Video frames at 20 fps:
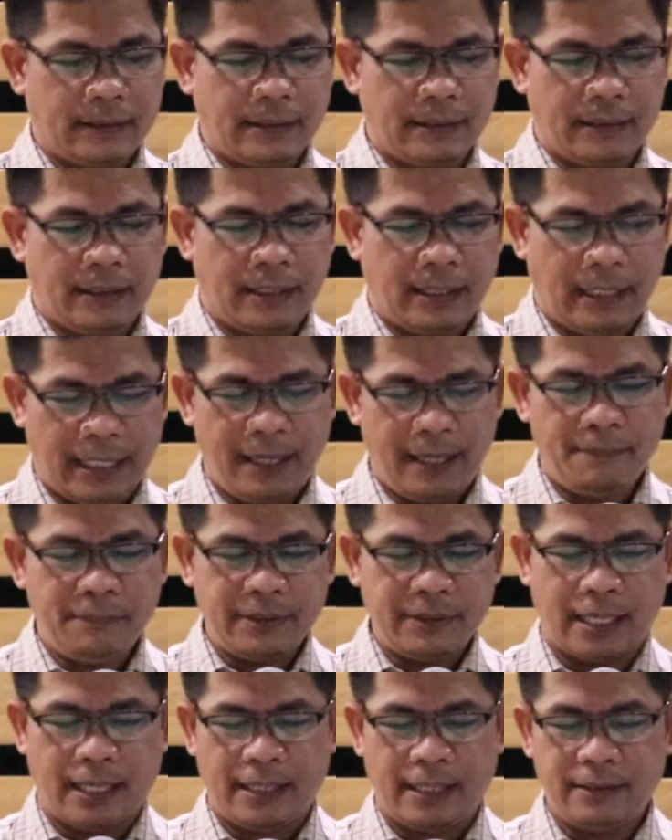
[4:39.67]
alam
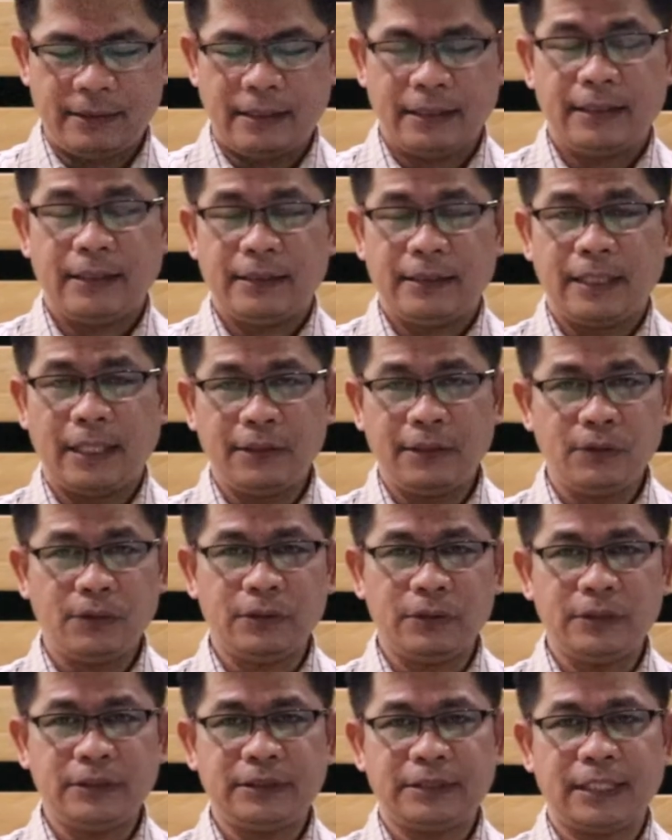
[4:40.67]
niya,
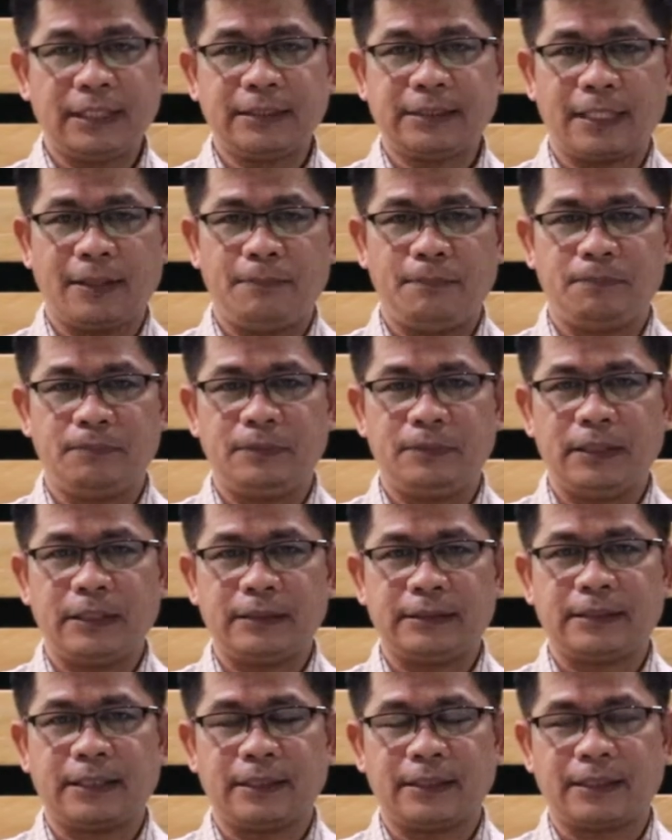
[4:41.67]
nandoon siya sa,
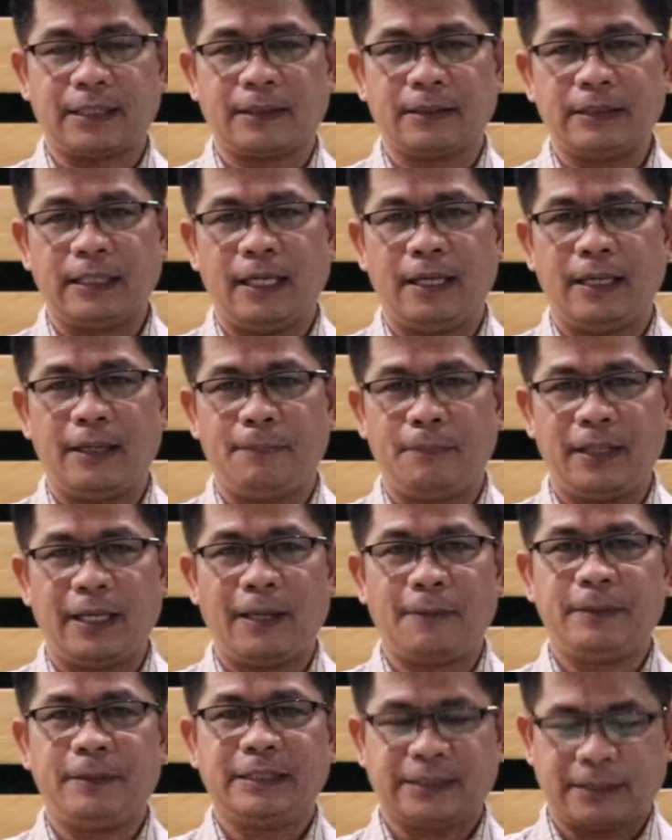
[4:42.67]
sa uh,
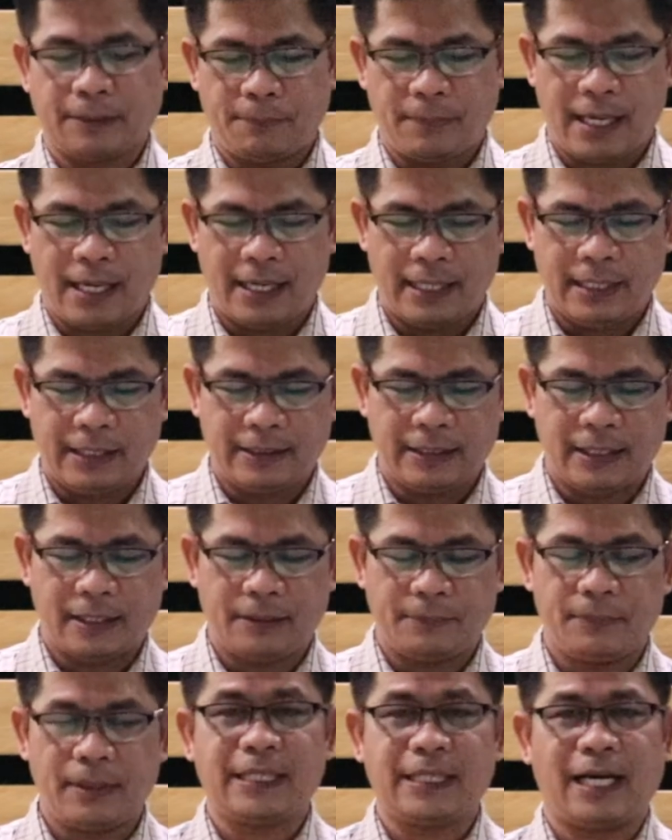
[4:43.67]
malapit sa bahay ng
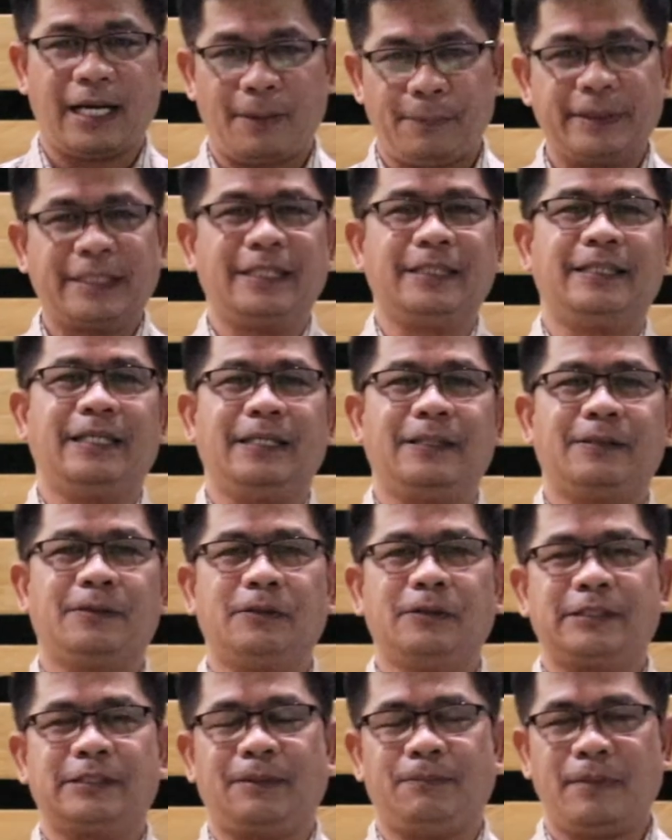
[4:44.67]
magkakapatid na ito,
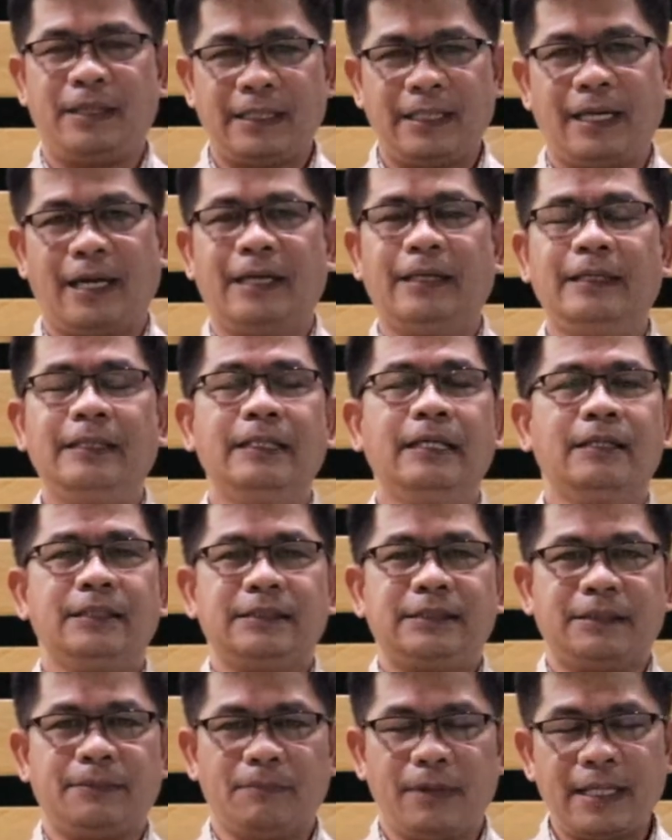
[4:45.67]
si Maria,
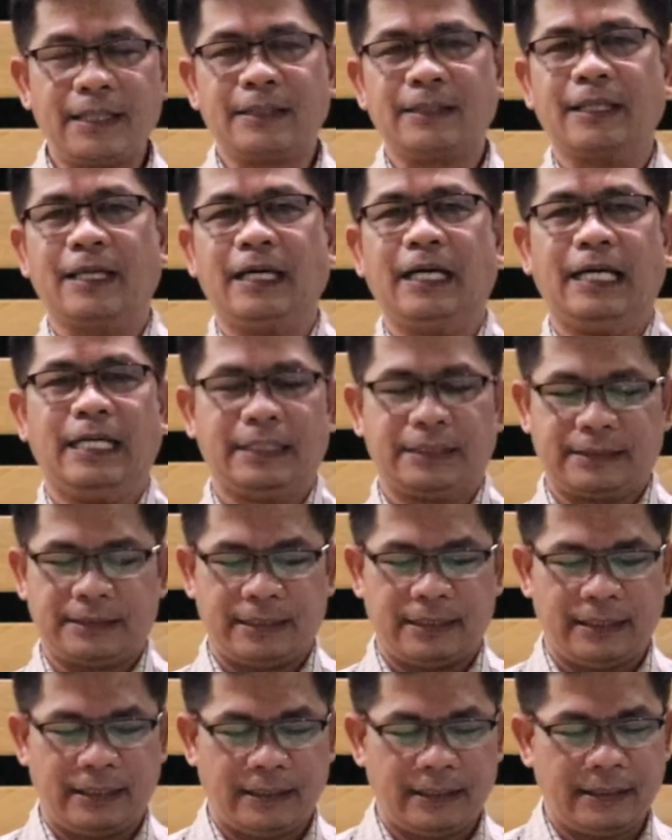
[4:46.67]
si Marta at
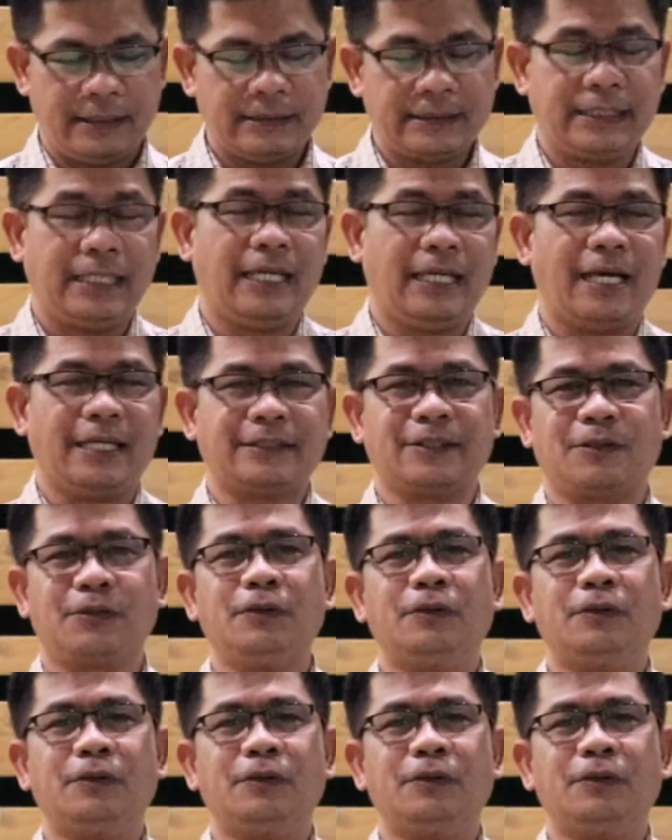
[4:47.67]
si si Lazaro.